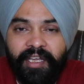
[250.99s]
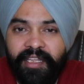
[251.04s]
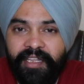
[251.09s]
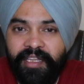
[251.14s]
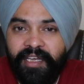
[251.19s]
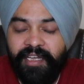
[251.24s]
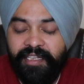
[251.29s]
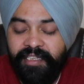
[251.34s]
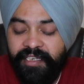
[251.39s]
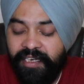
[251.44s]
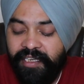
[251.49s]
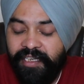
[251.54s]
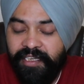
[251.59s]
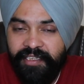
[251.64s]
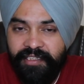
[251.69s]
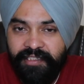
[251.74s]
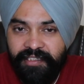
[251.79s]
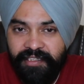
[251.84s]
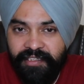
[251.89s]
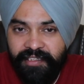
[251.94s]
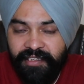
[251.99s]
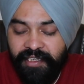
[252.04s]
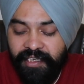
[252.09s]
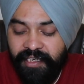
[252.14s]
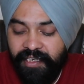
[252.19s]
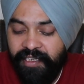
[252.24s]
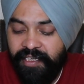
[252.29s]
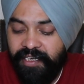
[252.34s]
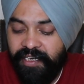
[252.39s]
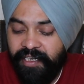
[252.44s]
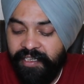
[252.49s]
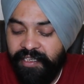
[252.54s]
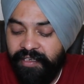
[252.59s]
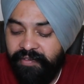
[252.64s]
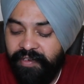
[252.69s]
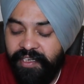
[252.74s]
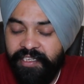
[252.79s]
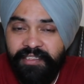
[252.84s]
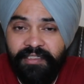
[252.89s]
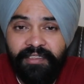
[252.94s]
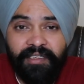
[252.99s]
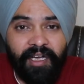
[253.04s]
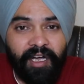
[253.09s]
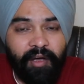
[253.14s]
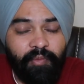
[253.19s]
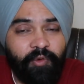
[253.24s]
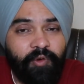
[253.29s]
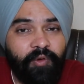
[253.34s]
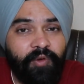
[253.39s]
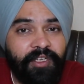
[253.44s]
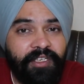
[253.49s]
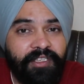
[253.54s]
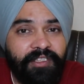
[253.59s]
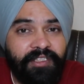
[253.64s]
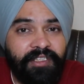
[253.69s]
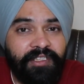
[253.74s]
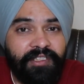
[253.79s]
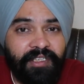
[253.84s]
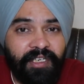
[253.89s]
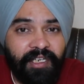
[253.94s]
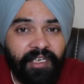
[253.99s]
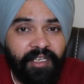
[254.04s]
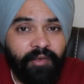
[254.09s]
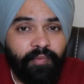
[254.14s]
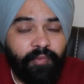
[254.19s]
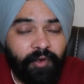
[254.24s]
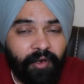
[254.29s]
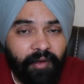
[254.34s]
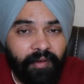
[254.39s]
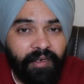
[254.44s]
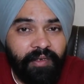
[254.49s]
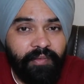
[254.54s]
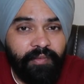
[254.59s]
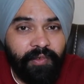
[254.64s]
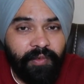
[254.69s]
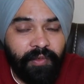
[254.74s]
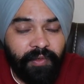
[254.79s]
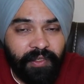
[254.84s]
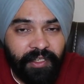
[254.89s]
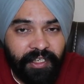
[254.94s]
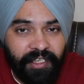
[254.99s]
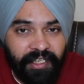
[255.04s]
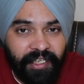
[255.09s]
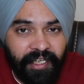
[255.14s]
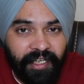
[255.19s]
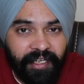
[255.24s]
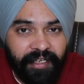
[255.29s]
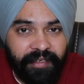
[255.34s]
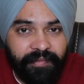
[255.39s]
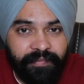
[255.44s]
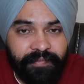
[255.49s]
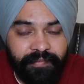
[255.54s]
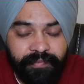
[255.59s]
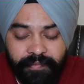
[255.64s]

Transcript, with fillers: याद रखिए इस चीज़ के लिए अदरवाइज़ आपको इस चीज़ के लिए प्रॉब्लम होती है